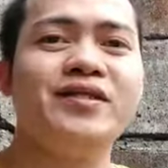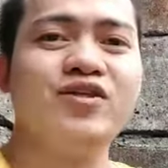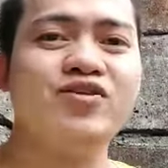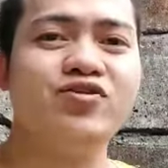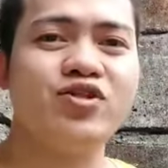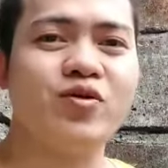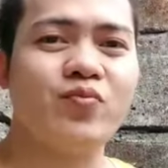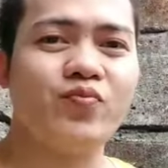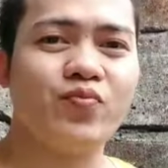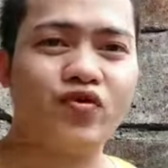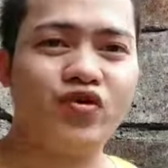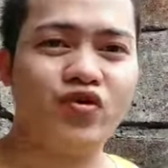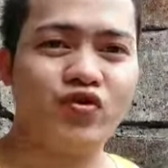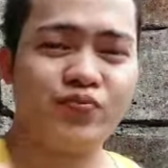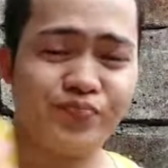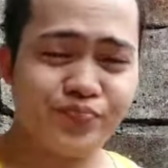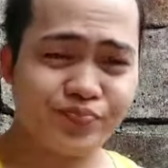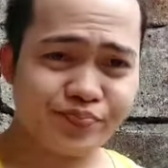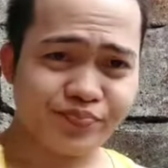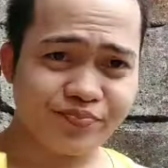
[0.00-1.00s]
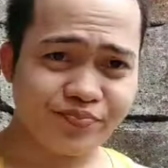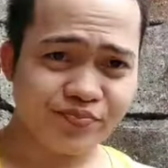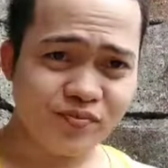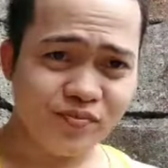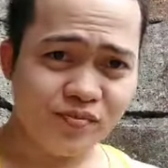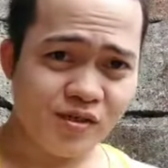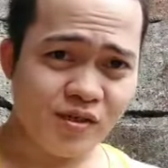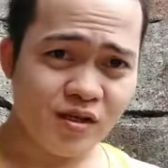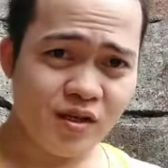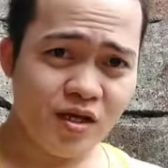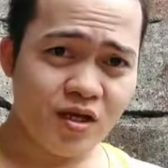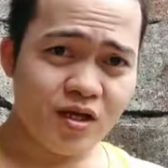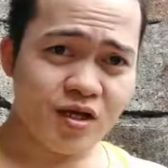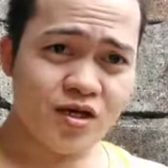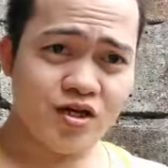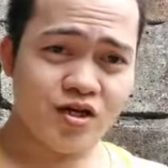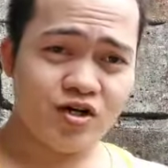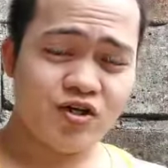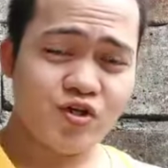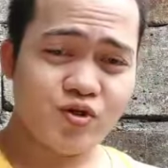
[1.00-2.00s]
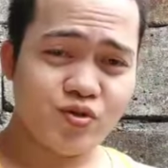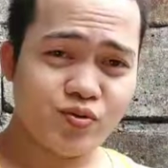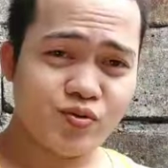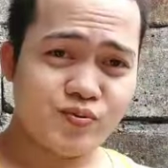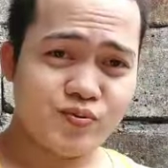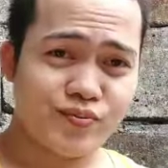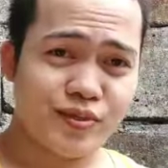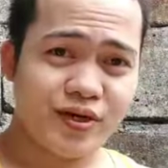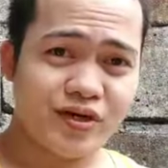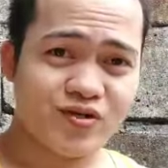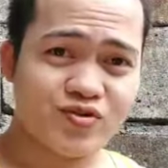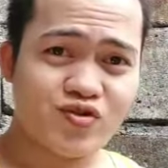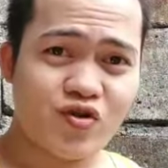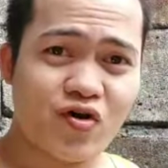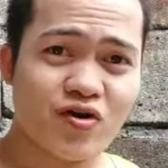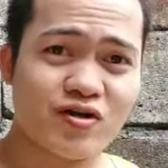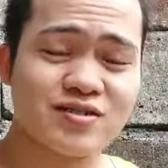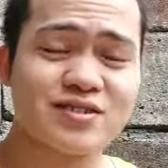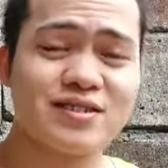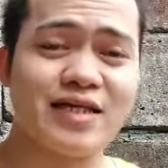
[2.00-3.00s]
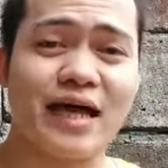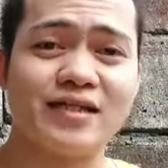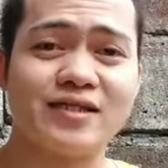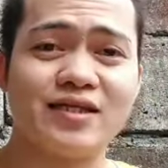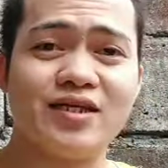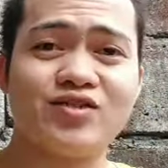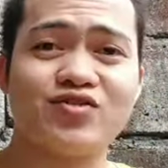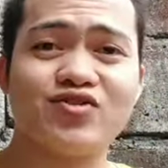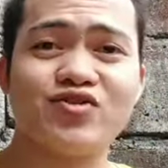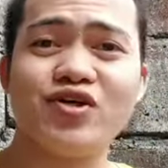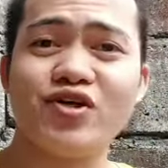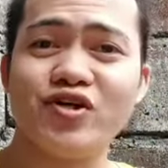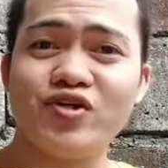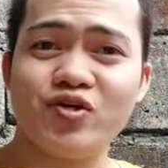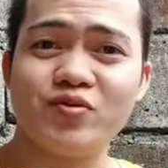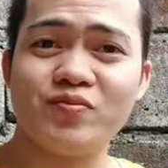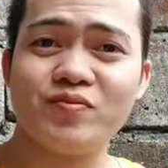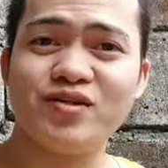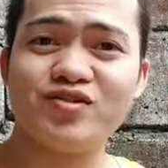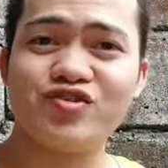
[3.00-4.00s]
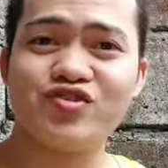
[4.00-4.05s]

Nandito na po yung yung songs natin. So, ngayon,